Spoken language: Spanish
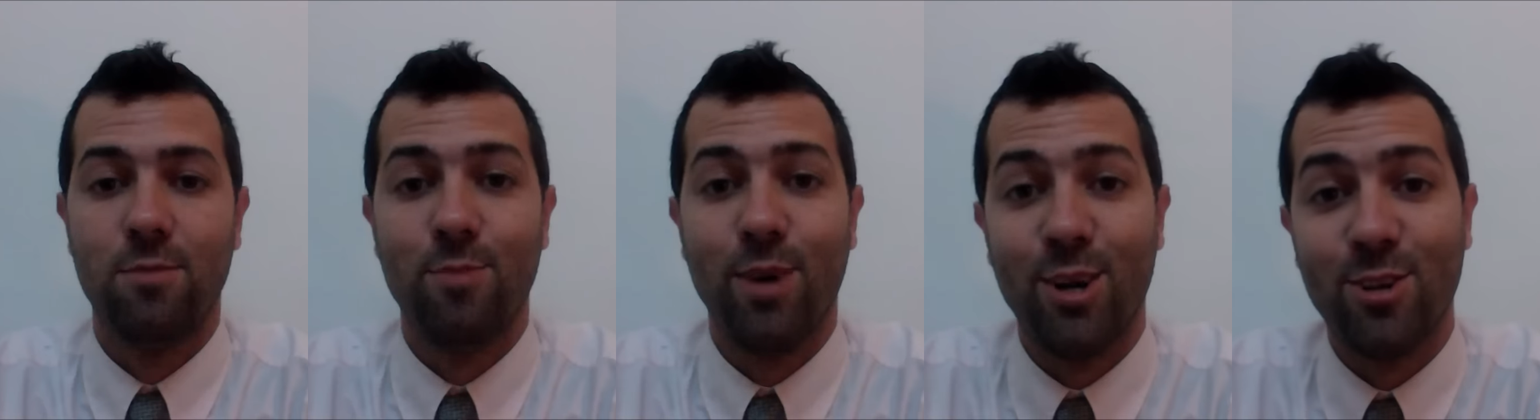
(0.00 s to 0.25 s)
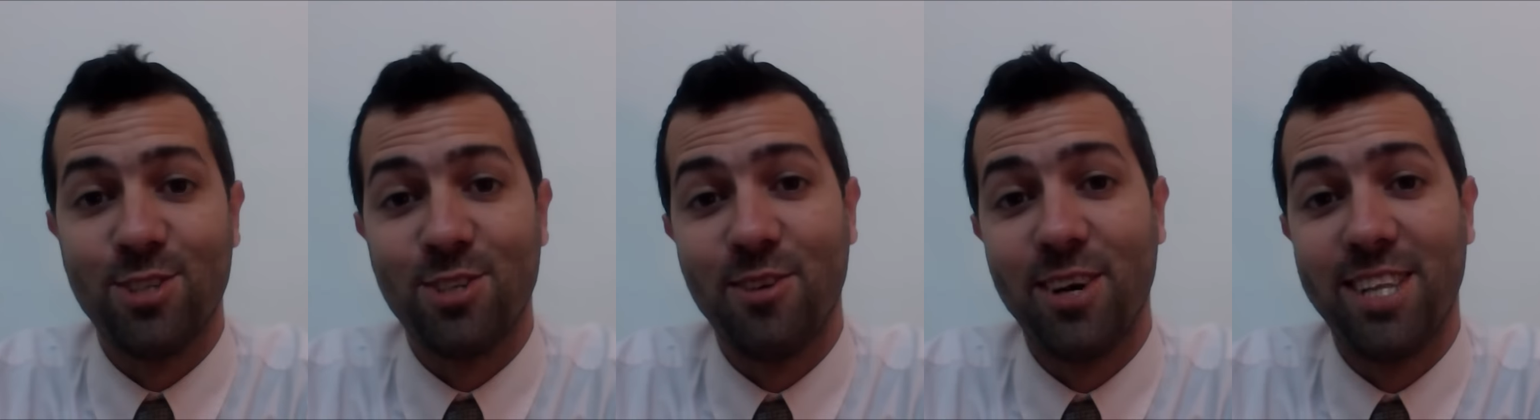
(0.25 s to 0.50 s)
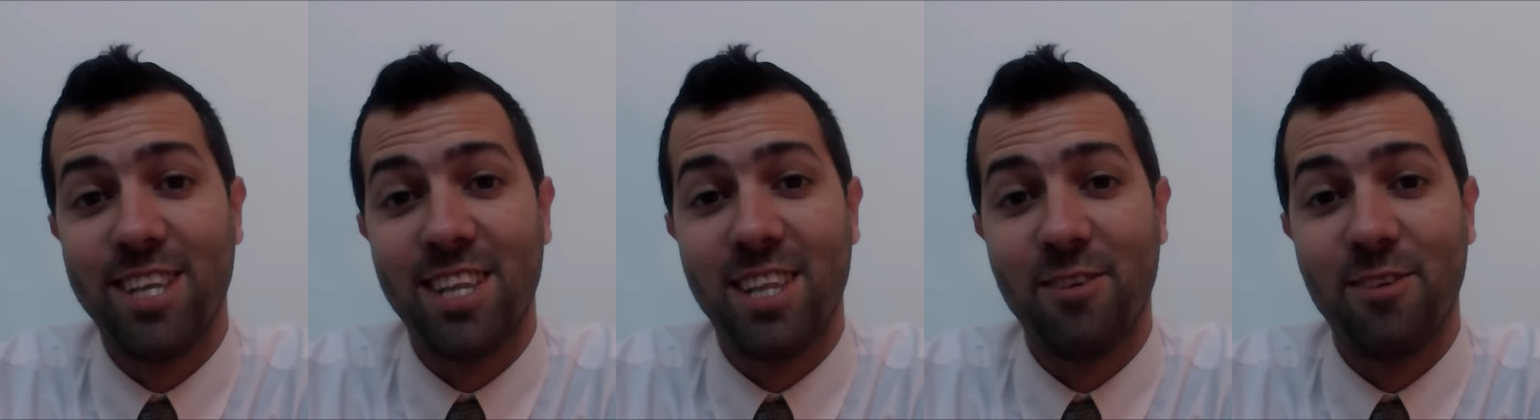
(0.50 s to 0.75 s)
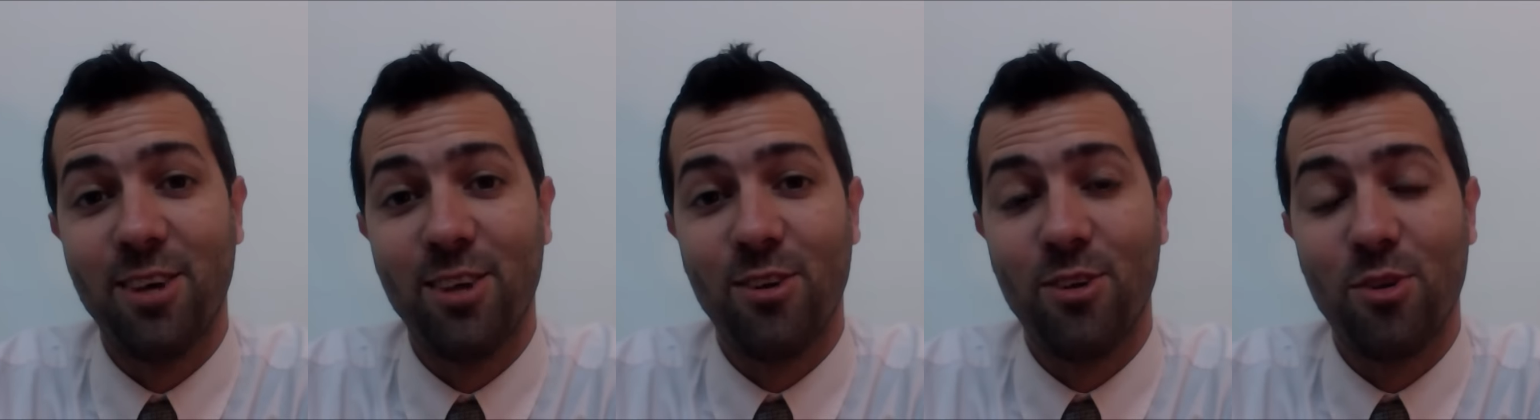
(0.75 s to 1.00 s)
Bueno, si viste
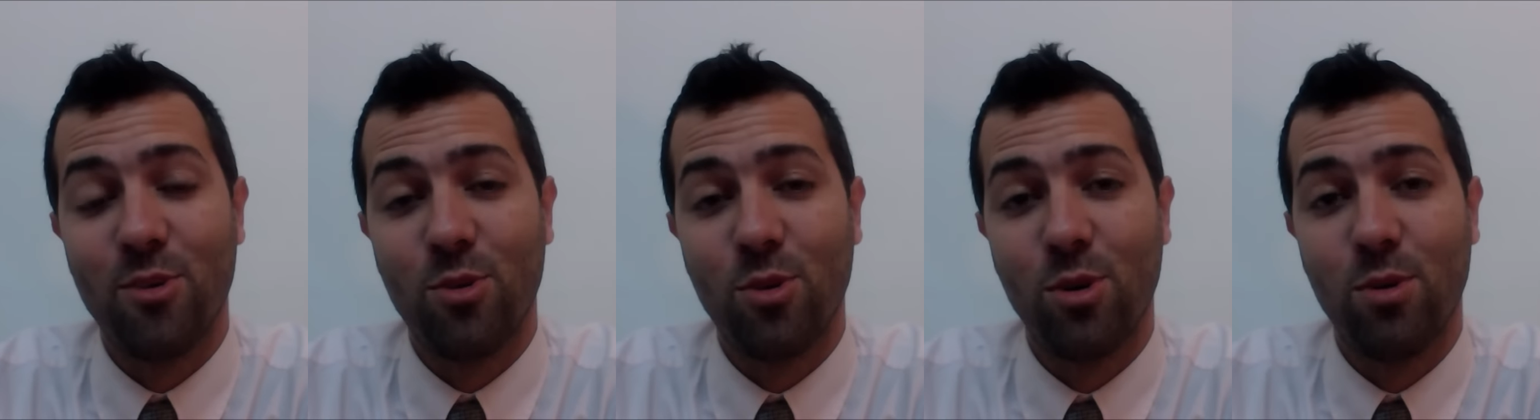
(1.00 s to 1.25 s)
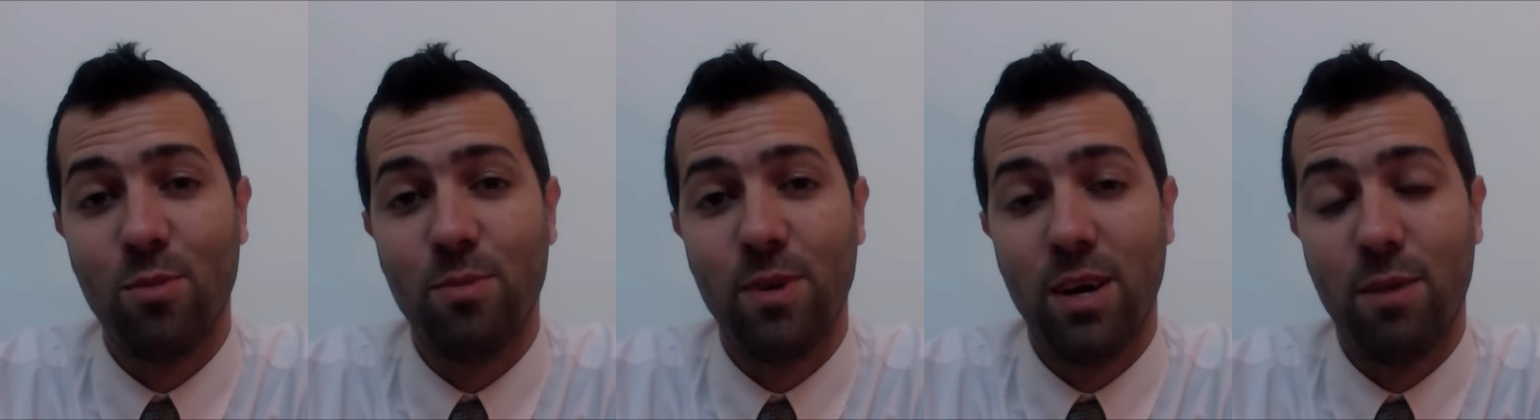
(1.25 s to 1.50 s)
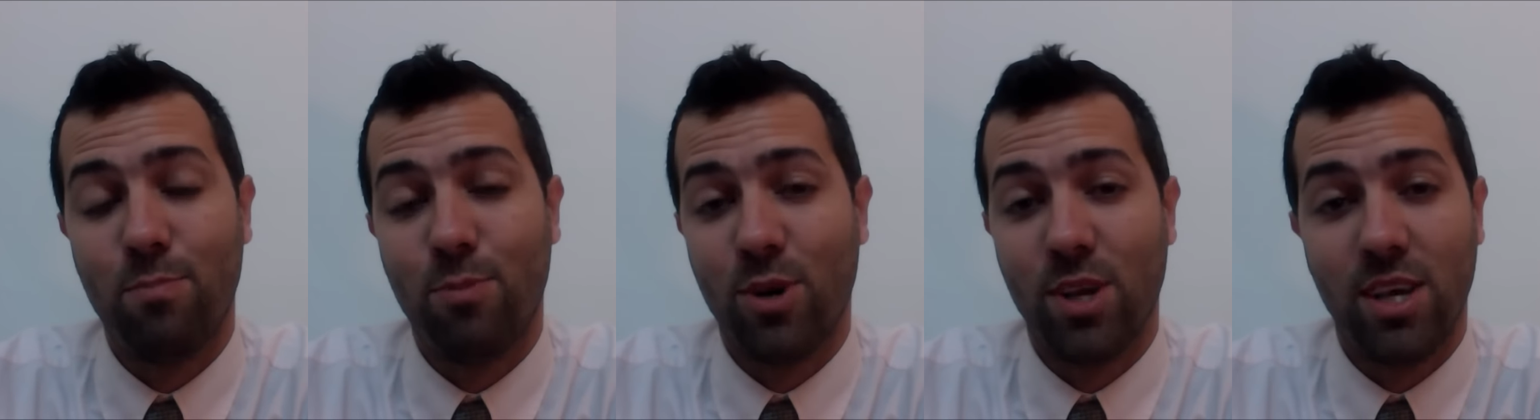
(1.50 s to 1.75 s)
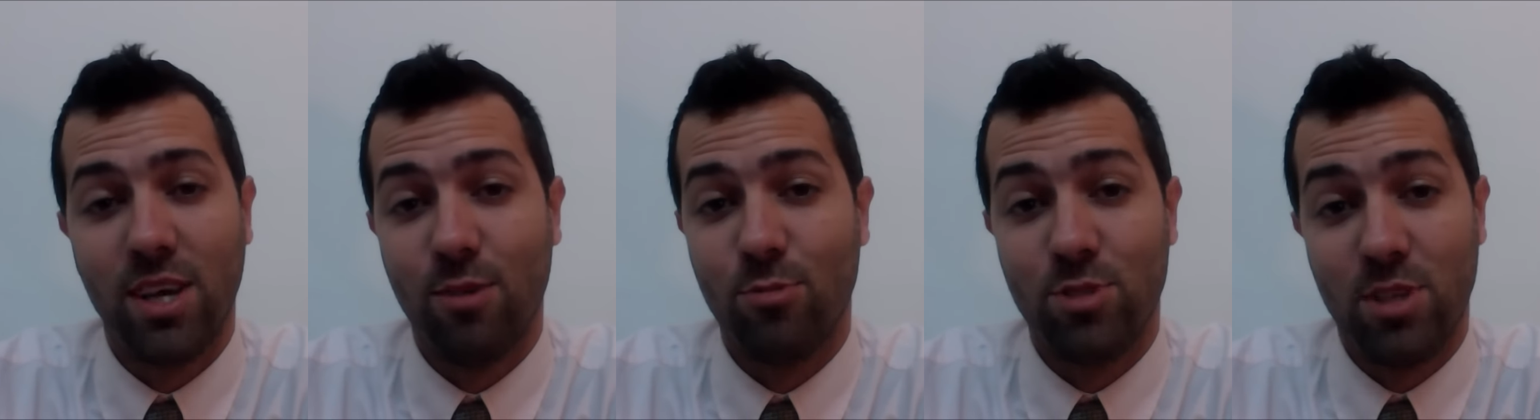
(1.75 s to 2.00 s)
este video en YouTube es porque